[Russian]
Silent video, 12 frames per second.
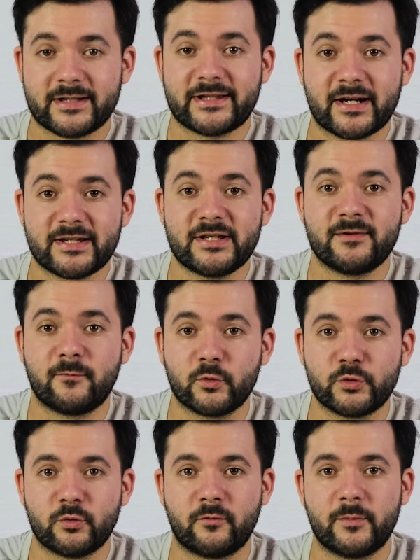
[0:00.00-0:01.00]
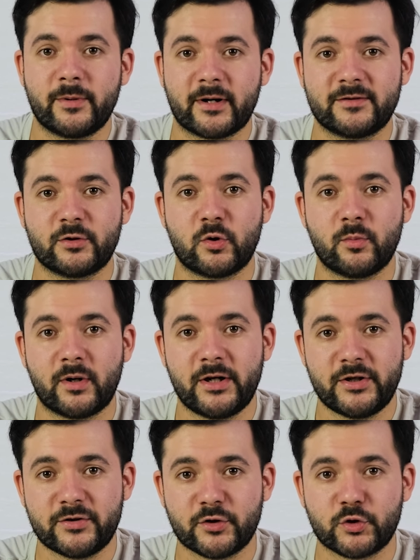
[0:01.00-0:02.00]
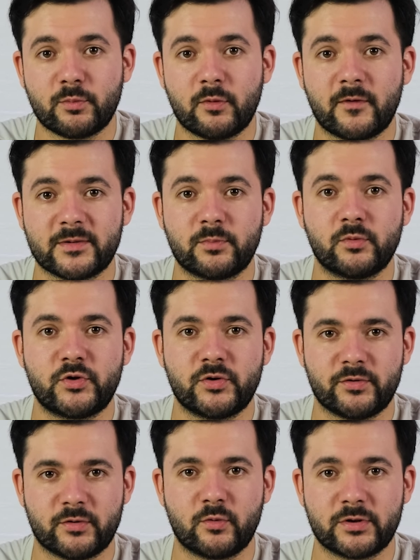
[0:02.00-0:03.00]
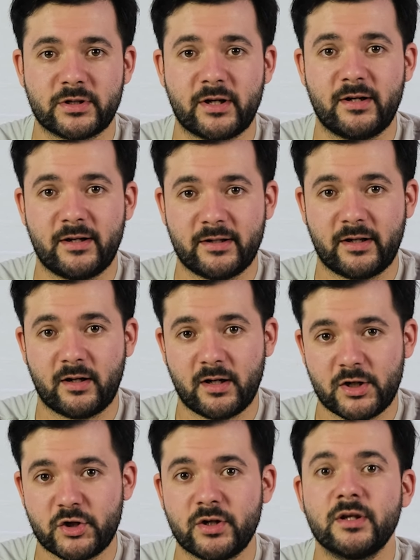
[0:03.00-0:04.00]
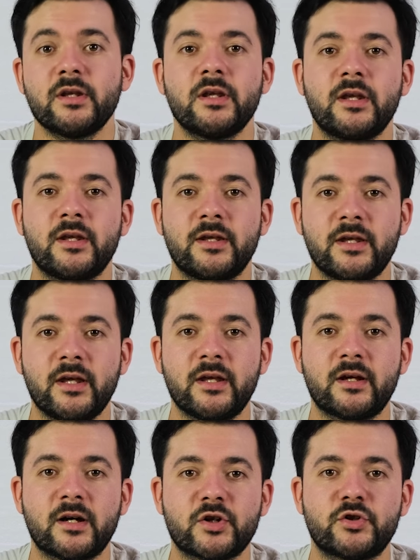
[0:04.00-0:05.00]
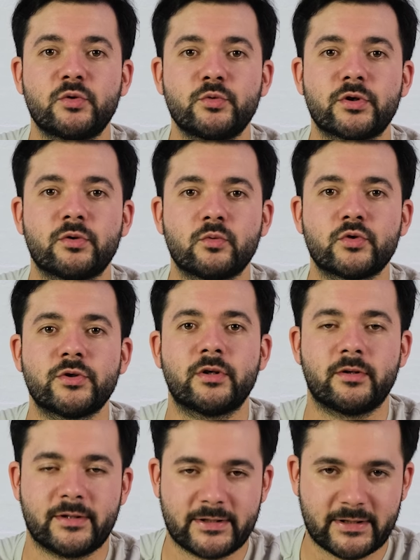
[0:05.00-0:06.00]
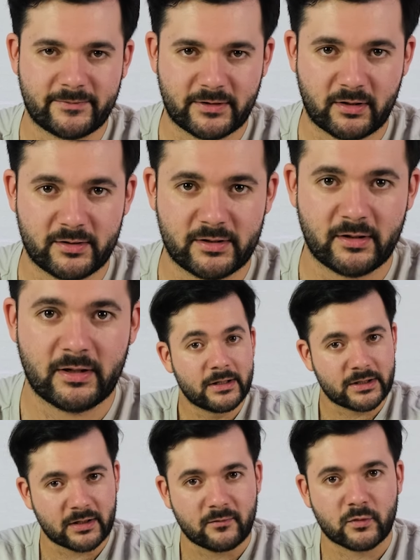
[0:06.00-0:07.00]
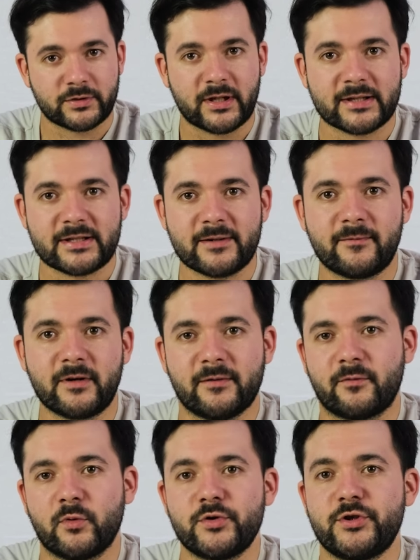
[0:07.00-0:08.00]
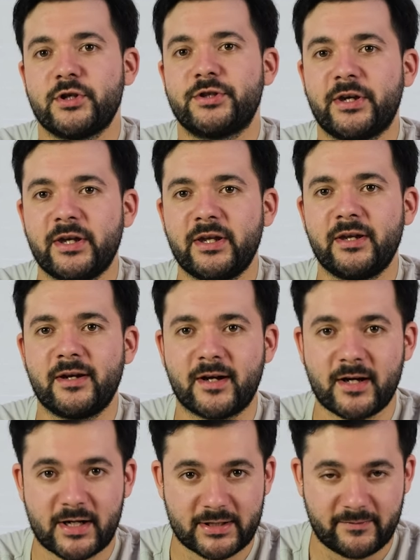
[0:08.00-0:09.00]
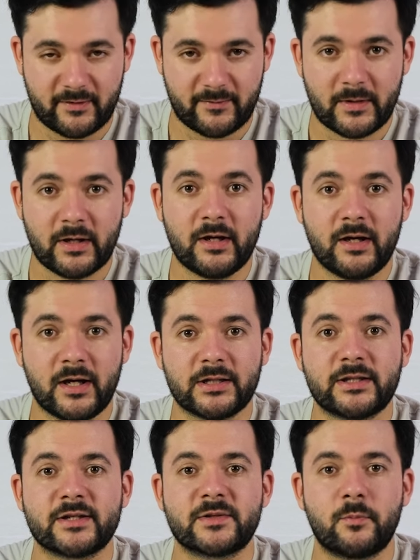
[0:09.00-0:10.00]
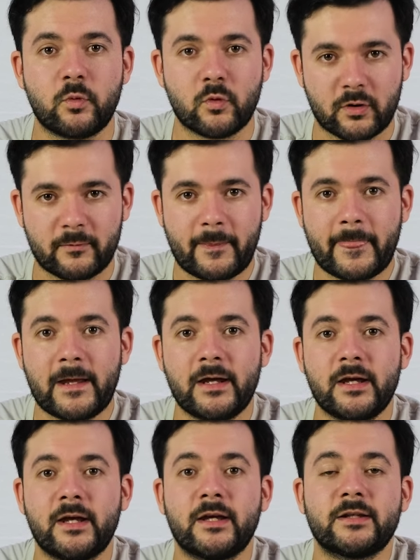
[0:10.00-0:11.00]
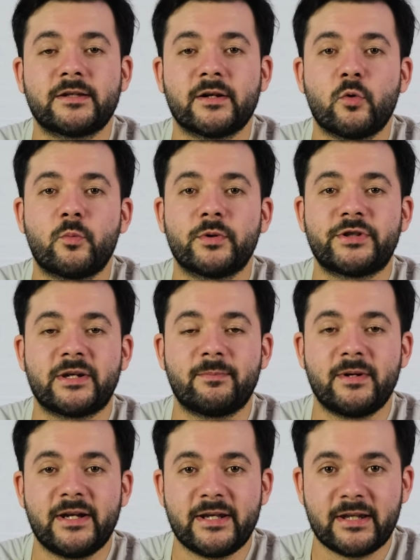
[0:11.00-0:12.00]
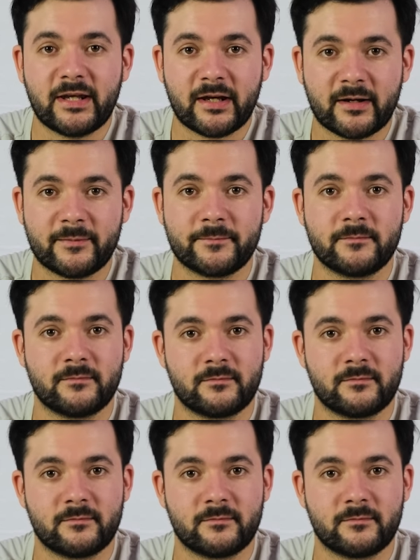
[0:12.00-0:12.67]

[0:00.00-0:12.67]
Старайтесь воду выбирать в таком количестве, чтобы у вас получилась густая льняная каша, и ей каждое утро нужно завтракать. Так вот, если вы включите три лекарства, это сбор, это употребление